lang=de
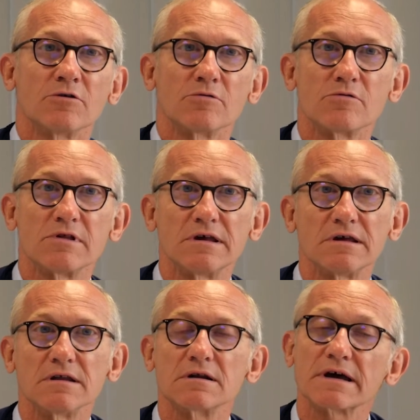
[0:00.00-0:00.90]

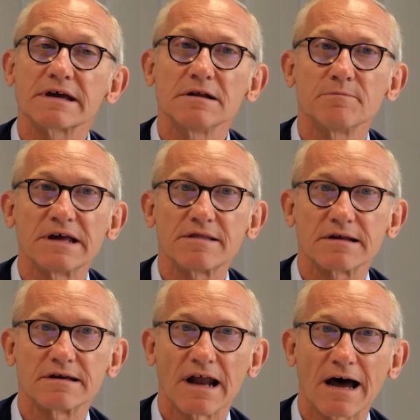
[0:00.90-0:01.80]
Sie in
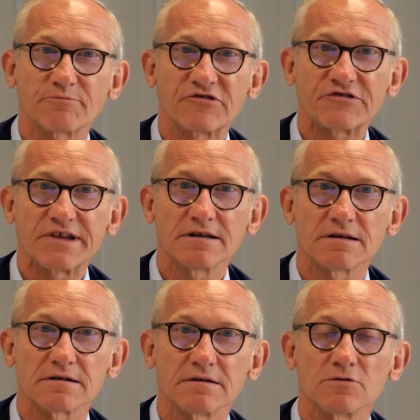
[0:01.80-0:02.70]
regelmäßigen
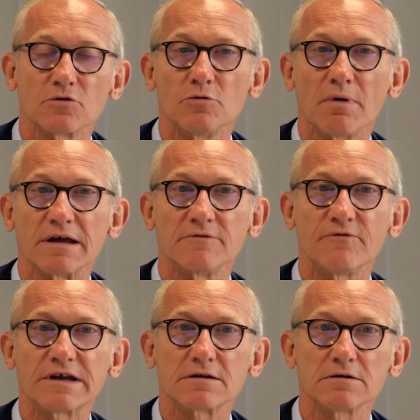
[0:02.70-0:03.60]
Abständen über
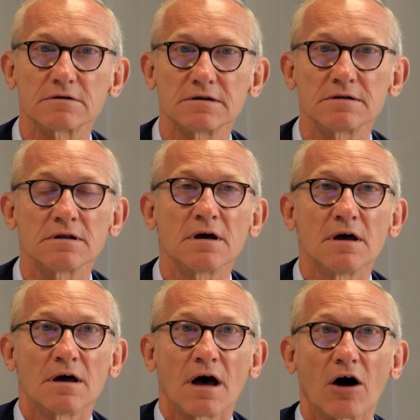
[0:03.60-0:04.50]
Entwicklungen
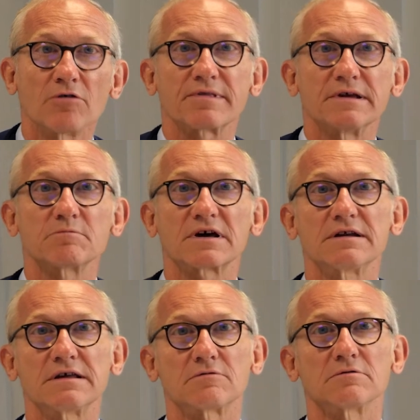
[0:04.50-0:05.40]
aus dem
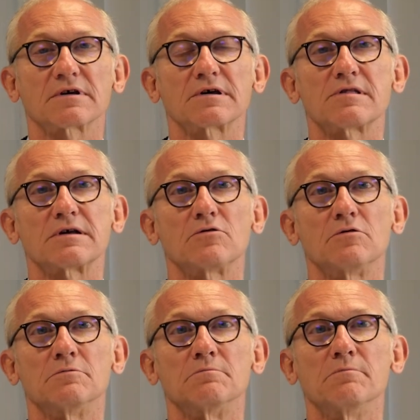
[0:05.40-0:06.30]
Kredit- und
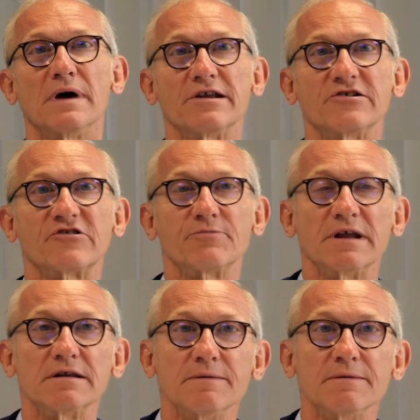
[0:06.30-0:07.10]
Risikomanagement